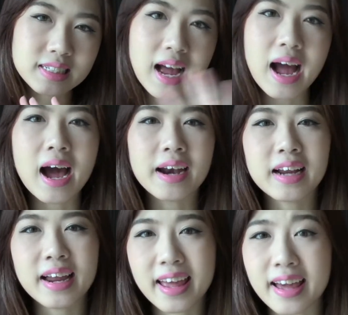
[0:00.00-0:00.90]
ชาร์ต
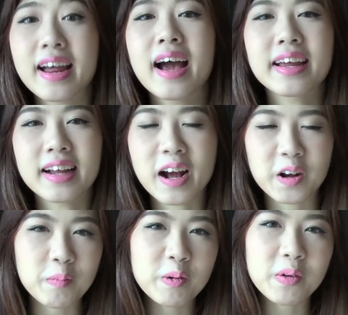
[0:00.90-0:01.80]
คะแนนให้นะคะ
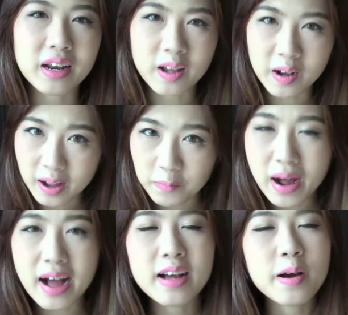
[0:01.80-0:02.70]
ก็ไปดูกันเลยค่ะ
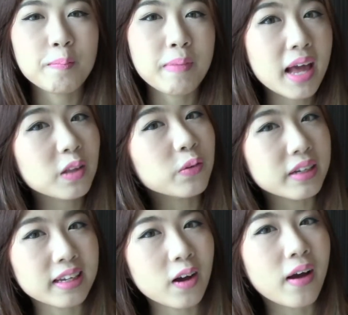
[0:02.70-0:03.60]
ว่าแป้งตัว
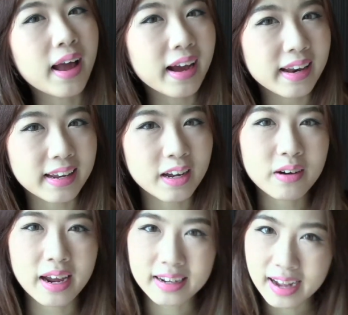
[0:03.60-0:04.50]
นี้ออยให้คะแนนเท่า
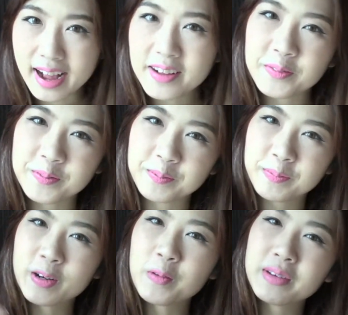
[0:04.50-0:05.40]
ไหร่นะคะไป
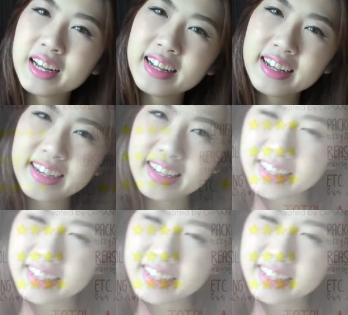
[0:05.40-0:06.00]
ชมเลย